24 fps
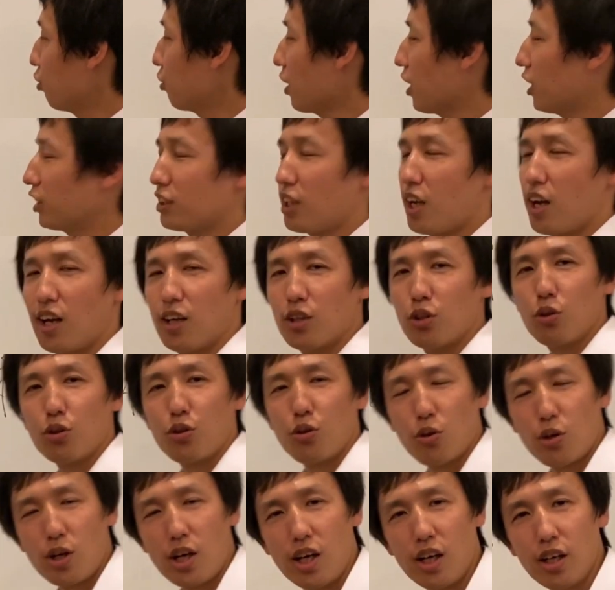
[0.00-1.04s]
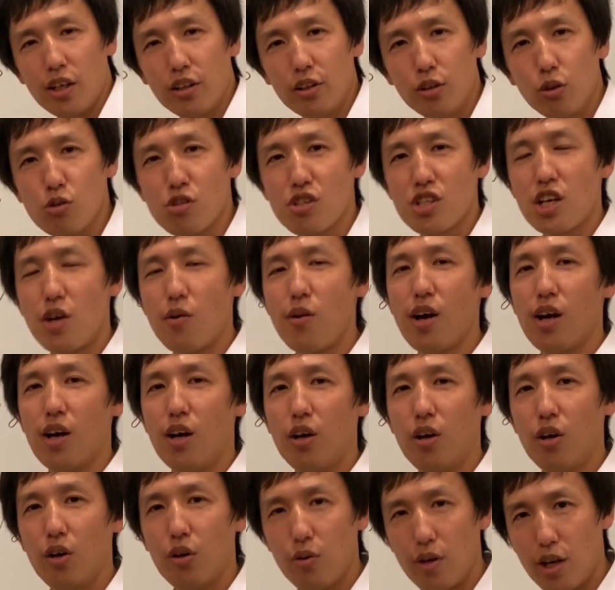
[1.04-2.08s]
でユタかサンアントニオかどっちかは
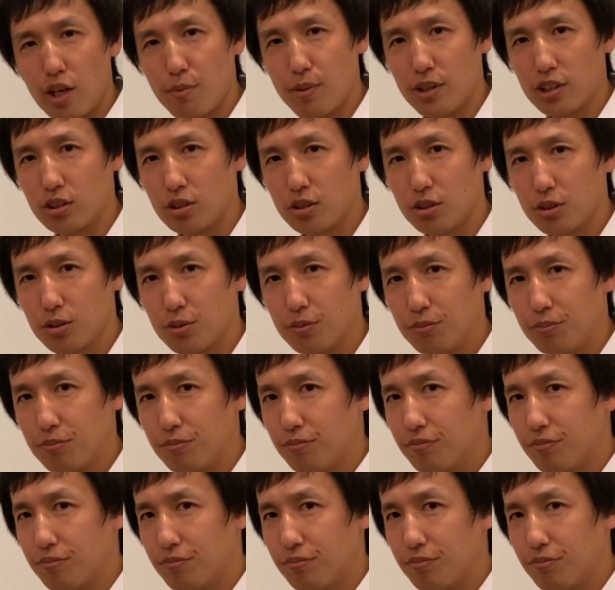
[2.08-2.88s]
分かります。